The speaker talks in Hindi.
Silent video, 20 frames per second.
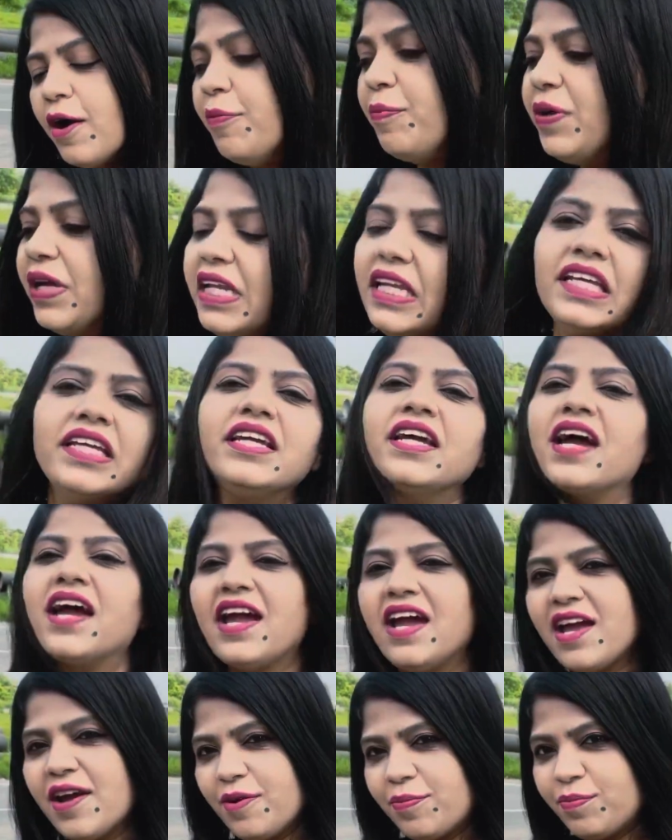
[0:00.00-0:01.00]
अभी लिया
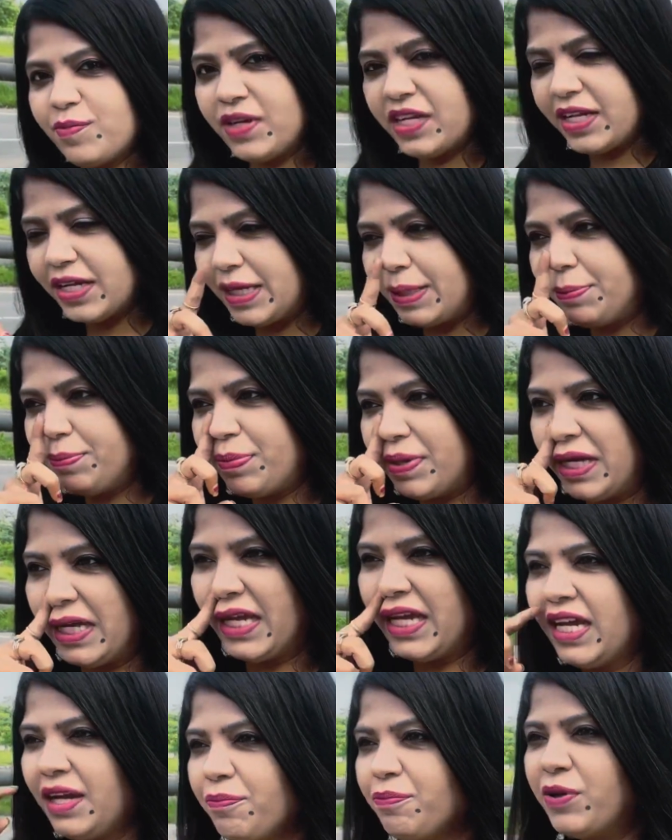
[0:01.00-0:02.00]
है हमने
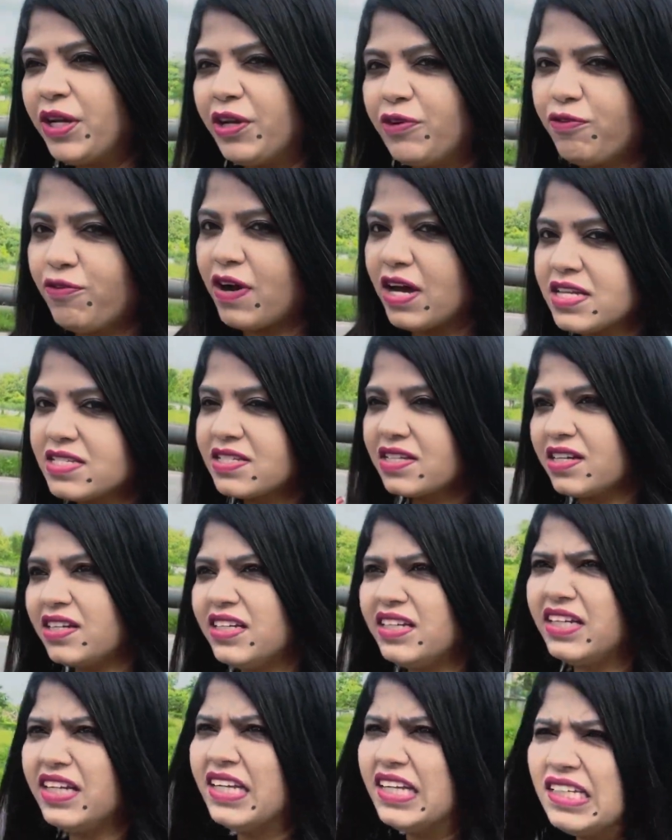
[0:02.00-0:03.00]
ब्रेक ब्रेकफास्ट
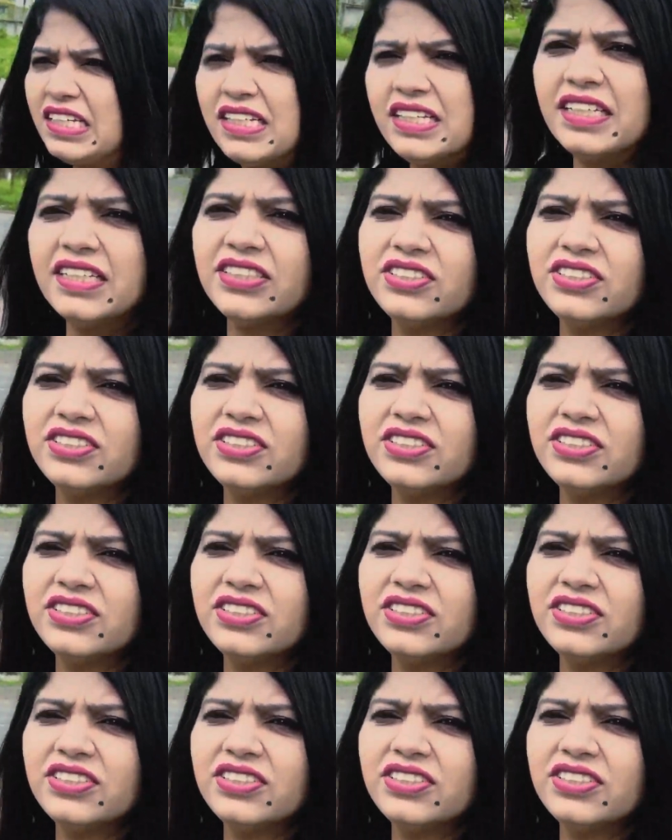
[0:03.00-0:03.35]
करने के लिए